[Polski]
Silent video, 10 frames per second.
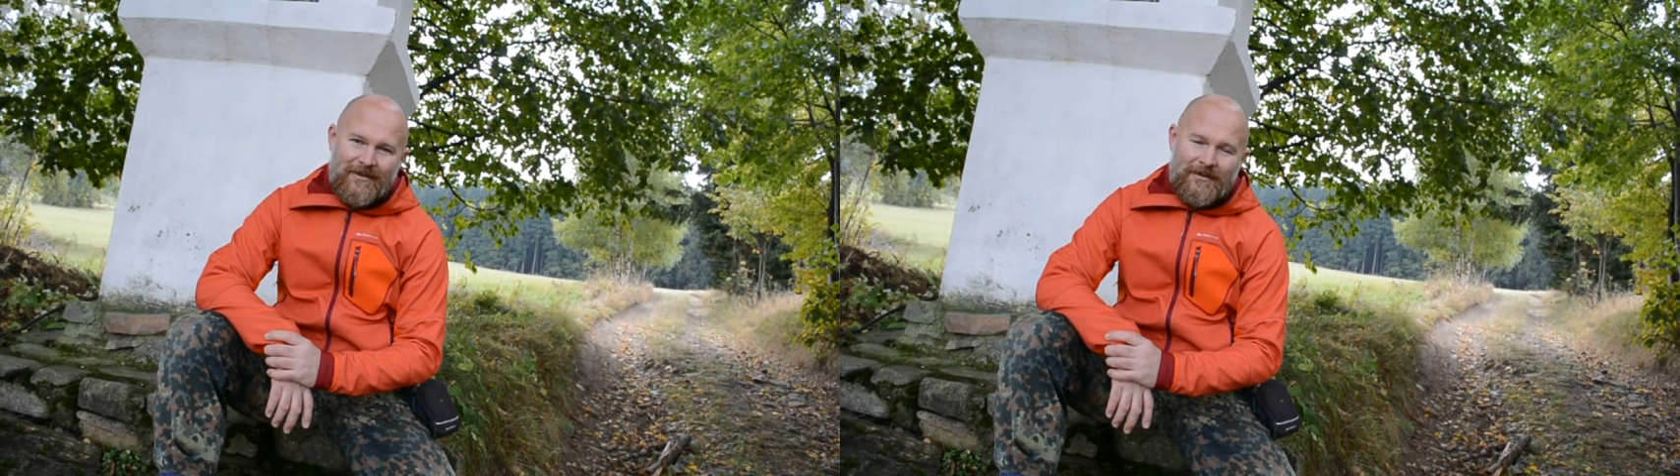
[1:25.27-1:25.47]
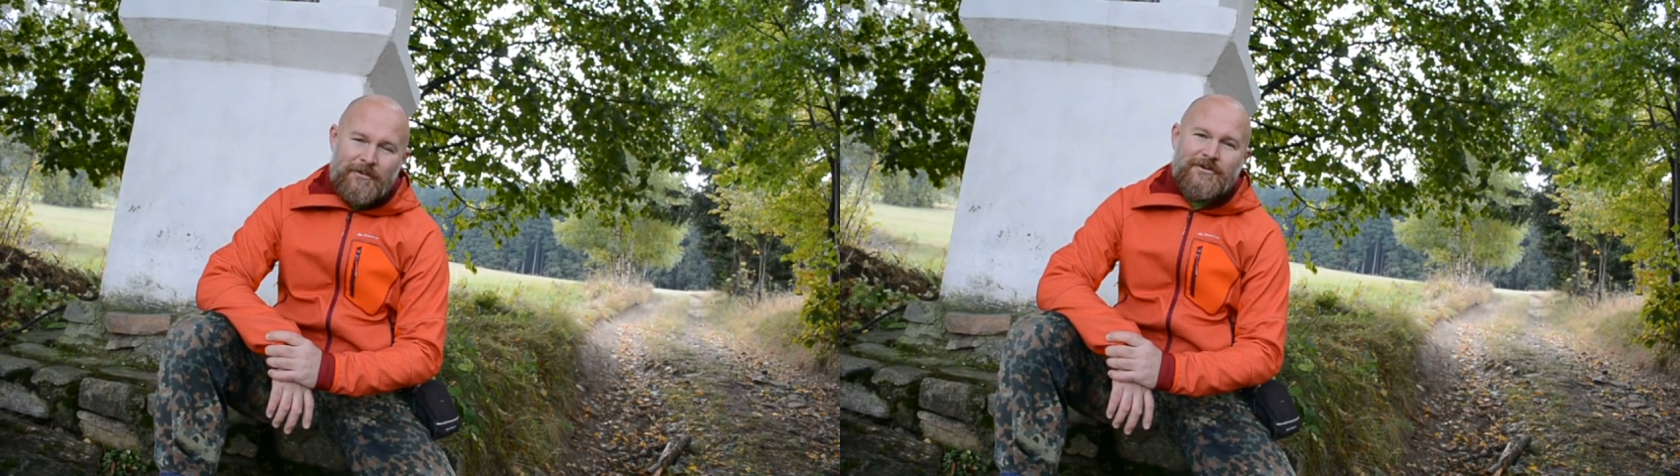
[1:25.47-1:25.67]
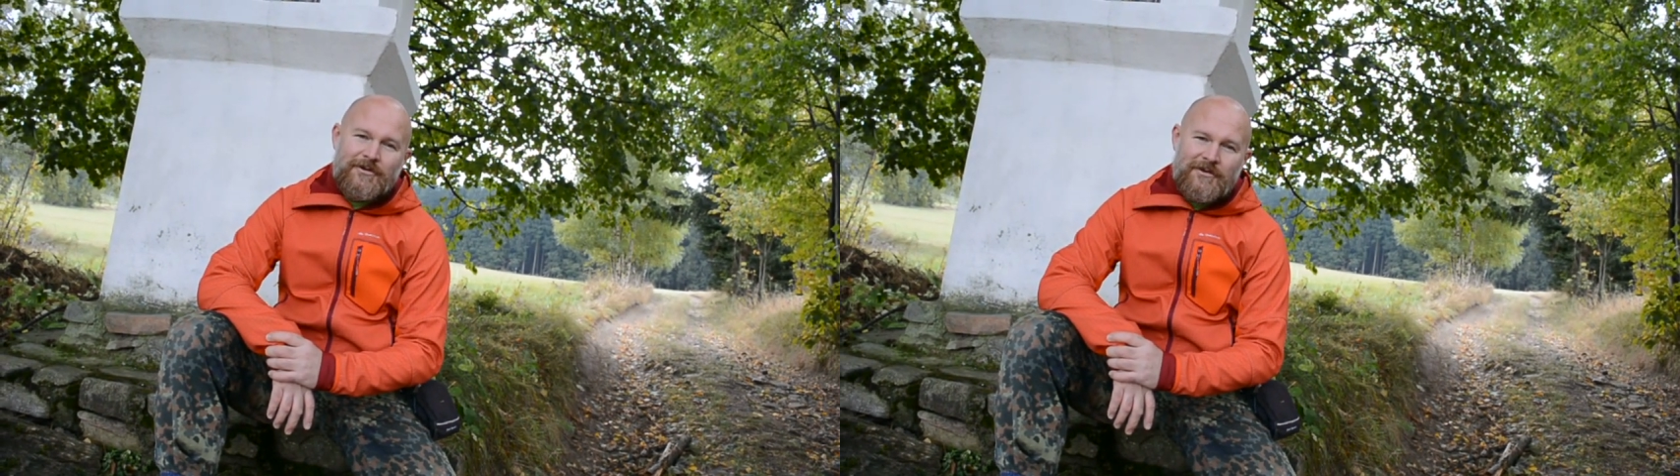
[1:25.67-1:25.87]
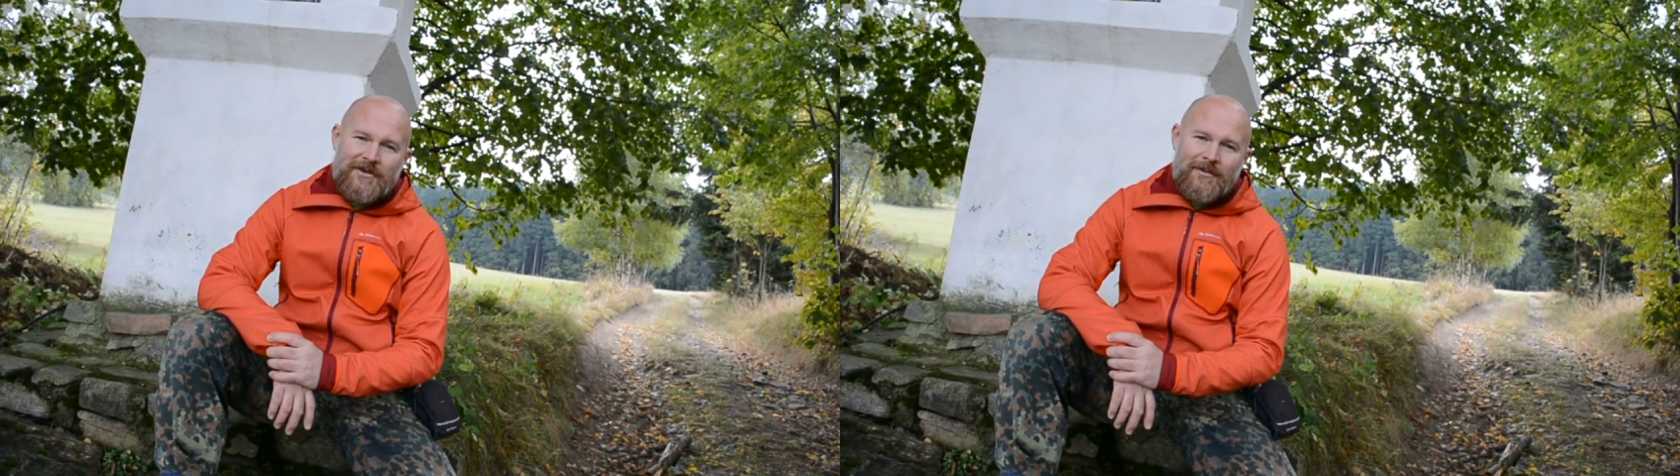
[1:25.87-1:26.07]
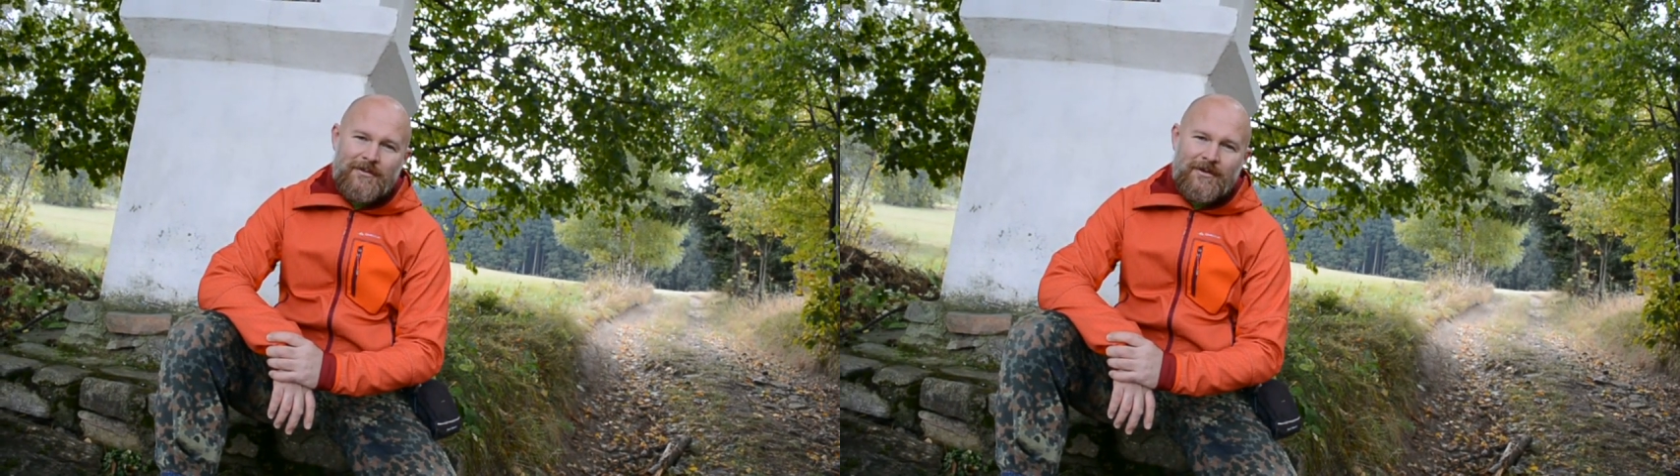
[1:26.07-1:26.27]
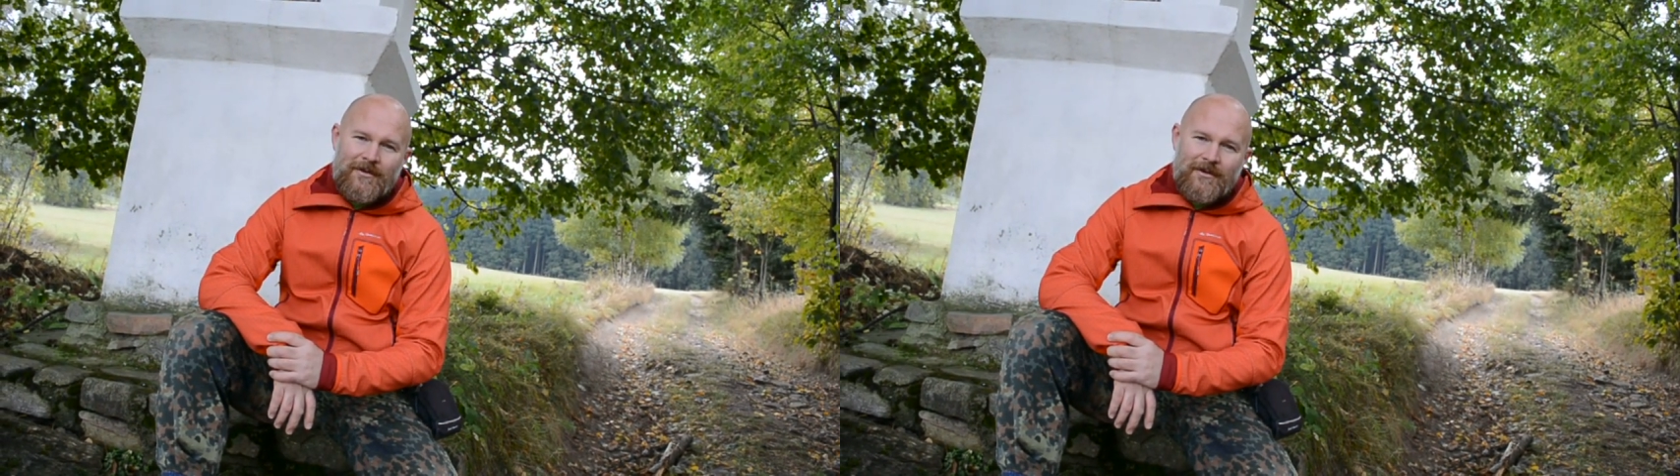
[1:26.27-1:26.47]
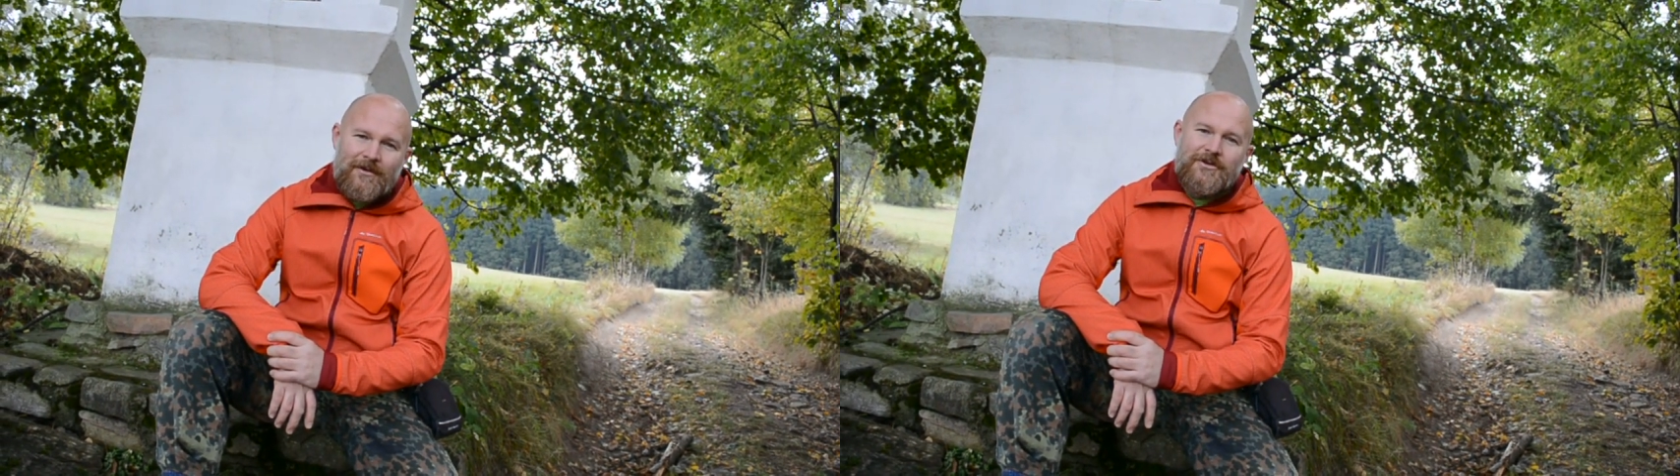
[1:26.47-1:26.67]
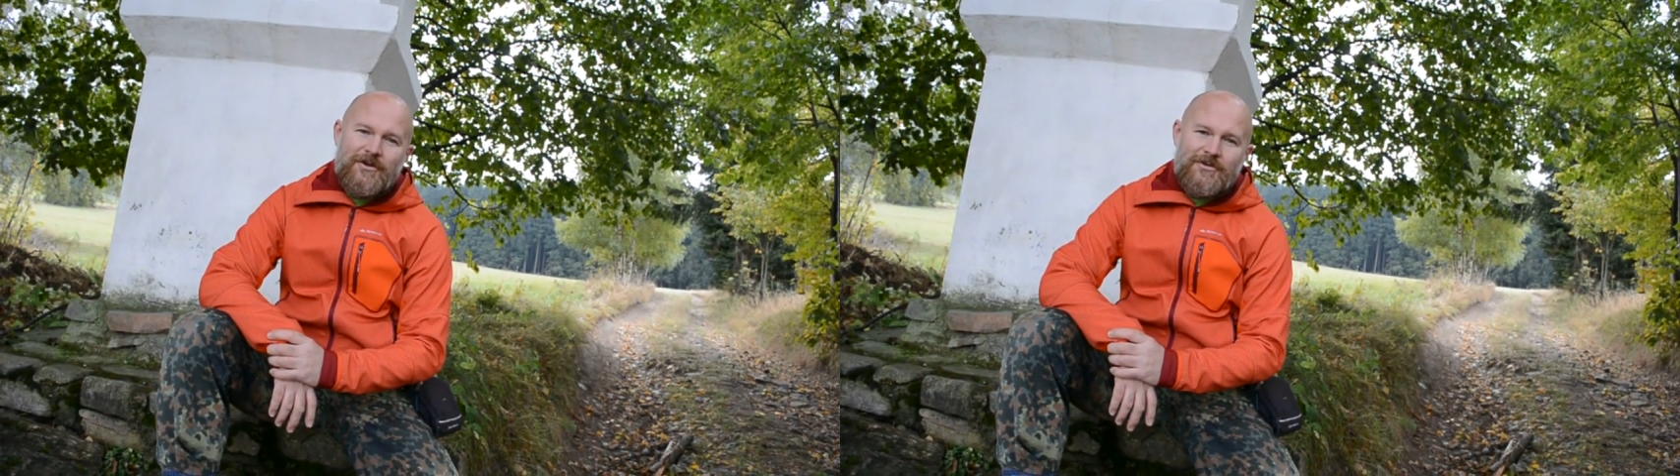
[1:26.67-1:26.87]
Z pozdrowieniami
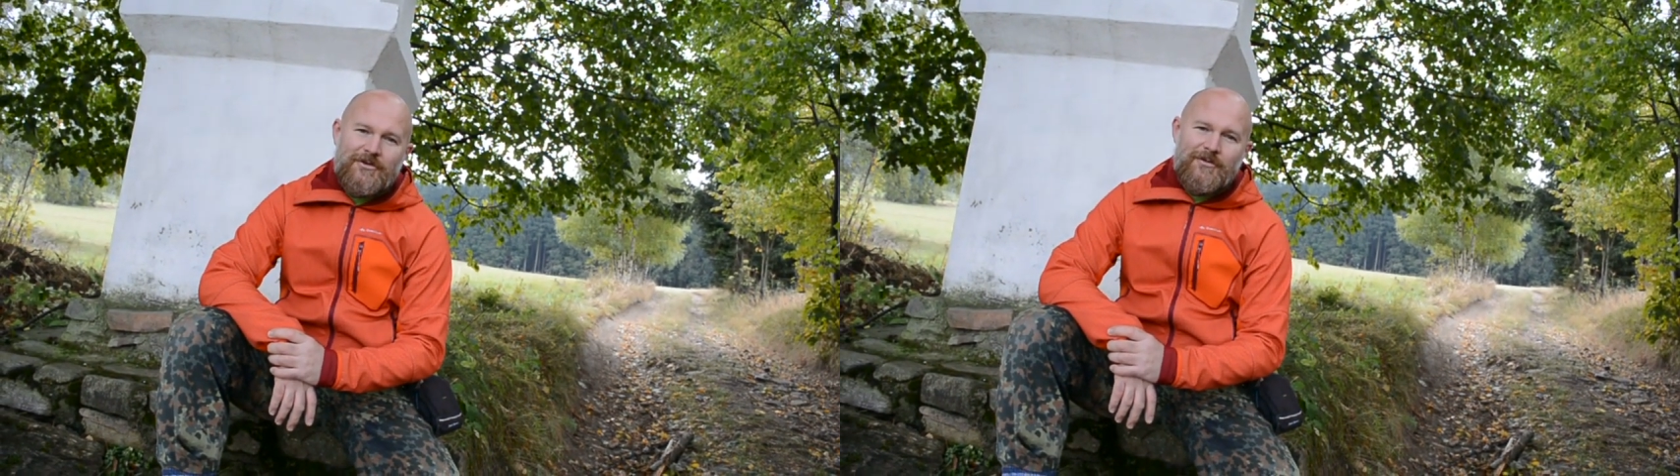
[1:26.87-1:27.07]
Grzegorz